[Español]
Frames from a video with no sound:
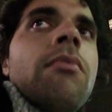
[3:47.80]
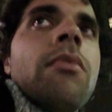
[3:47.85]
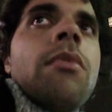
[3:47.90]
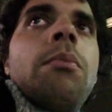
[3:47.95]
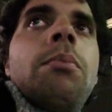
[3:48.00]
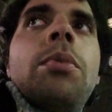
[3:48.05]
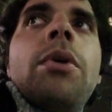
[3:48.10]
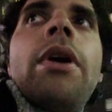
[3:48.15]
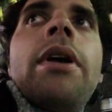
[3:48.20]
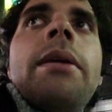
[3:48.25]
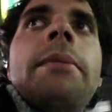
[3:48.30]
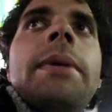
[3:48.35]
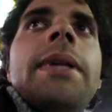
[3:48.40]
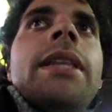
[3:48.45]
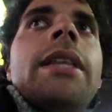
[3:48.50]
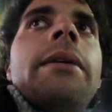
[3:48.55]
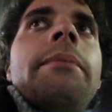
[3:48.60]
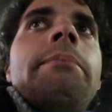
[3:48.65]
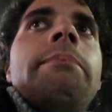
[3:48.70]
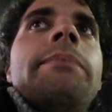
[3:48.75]

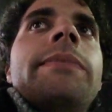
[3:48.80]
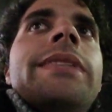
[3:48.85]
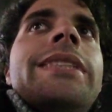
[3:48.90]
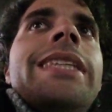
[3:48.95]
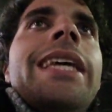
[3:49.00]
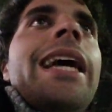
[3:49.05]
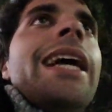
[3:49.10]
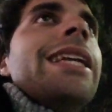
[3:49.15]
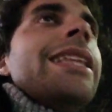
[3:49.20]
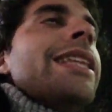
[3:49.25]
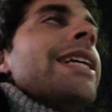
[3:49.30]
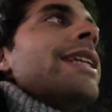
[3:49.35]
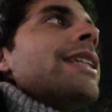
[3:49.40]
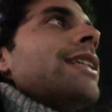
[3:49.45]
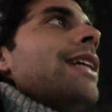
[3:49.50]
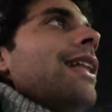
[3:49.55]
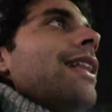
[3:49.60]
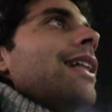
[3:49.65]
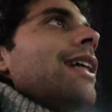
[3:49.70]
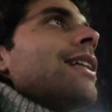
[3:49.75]
probablemente sea
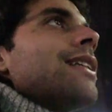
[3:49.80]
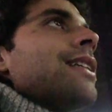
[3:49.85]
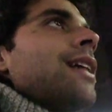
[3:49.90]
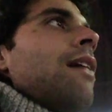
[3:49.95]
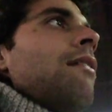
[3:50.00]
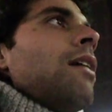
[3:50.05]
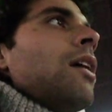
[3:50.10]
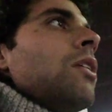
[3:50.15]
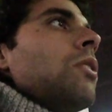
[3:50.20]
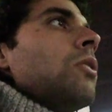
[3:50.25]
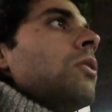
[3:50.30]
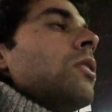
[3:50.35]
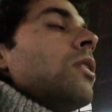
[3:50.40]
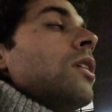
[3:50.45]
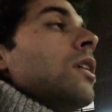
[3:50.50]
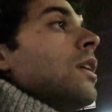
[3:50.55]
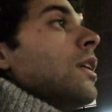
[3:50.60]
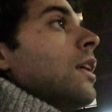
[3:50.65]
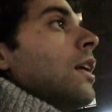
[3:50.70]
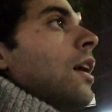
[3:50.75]
interesante el sábado
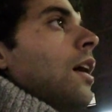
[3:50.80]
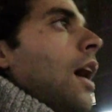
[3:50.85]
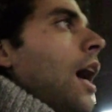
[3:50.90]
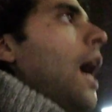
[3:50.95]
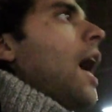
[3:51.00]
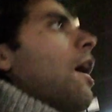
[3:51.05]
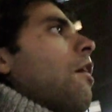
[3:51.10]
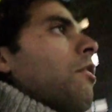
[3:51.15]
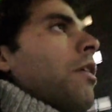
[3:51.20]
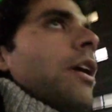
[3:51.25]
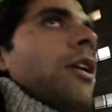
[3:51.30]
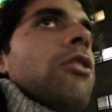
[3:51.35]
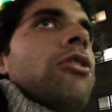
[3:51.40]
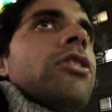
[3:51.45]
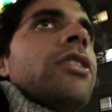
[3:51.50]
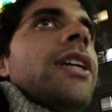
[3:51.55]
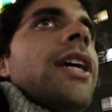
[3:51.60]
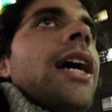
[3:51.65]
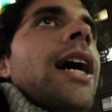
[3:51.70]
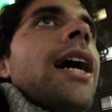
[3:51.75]
aunque no
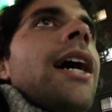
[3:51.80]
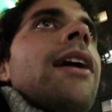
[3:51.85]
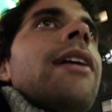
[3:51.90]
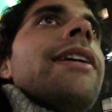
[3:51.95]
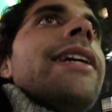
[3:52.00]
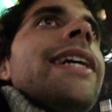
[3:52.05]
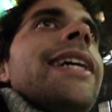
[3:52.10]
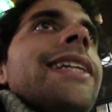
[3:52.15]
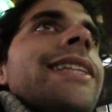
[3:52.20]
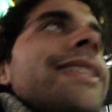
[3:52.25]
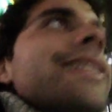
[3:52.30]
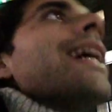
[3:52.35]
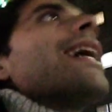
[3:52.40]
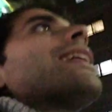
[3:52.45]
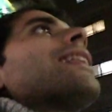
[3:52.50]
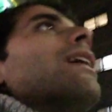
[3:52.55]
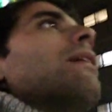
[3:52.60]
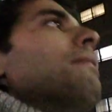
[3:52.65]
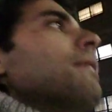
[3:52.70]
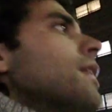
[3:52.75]
sea
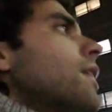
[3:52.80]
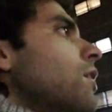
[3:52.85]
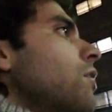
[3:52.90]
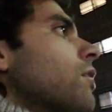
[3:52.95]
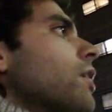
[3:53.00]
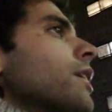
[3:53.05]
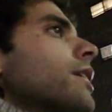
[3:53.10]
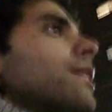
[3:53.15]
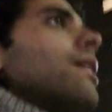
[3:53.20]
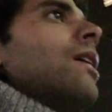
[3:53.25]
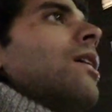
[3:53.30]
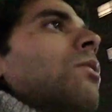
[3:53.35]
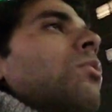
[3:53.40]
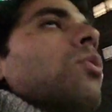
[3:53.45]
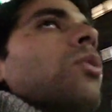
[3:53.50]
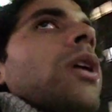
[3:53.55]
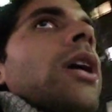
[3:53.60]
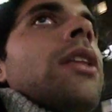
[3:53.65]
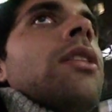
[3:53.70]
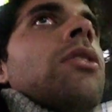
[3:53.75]
exactamente lo que estaba
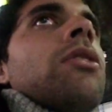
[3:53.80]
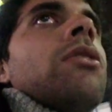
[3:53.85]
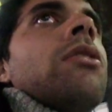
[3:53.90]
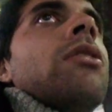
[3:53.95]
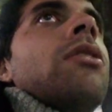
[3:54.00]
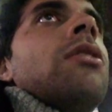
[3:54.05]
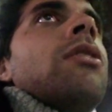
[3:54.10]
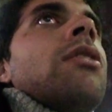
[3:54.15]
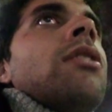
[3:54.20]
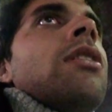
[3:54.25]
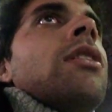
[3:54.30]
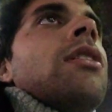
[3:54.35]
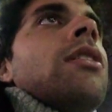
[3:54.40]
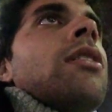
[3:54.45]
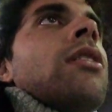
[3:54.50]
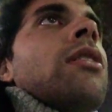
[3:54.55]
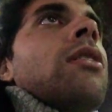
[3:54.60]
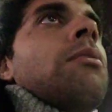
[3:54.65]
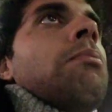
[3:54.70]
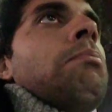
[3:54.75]
buscando.
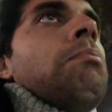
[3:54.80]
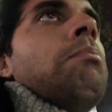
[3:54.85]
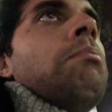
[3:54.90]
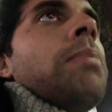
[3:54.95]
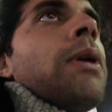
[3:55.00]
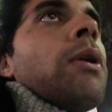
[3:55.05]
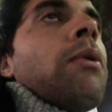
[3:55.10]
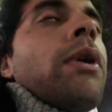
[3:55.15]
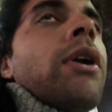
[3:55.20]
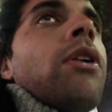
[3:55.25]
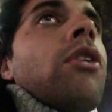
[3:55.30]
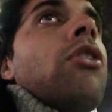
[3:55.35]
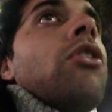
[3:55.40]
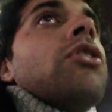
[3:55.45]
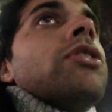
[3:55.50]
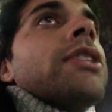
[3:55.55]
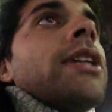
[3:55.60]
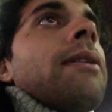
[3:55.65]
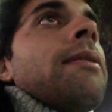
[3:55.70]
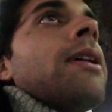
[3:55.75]
Pero bueno, lo
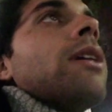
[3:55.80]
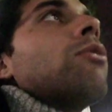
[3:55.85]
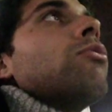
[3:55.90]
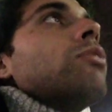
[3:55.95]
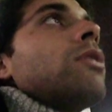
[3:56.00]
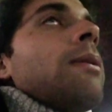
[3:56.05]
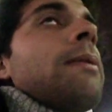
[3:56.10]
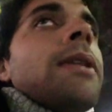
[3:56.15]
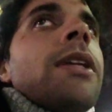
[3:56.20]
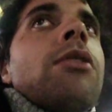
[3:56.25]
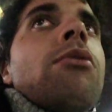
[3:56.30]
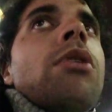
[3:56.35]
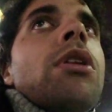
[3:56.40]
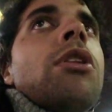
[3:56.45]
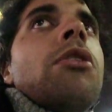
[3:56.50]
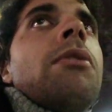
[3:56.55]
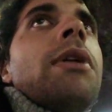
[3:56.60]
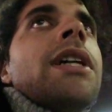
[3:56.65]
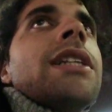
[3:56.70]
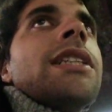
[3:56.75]
sabré justamente
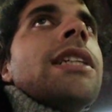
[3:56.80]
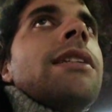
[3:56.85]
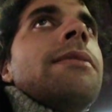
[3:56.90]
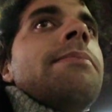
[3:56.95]
cuando vaya.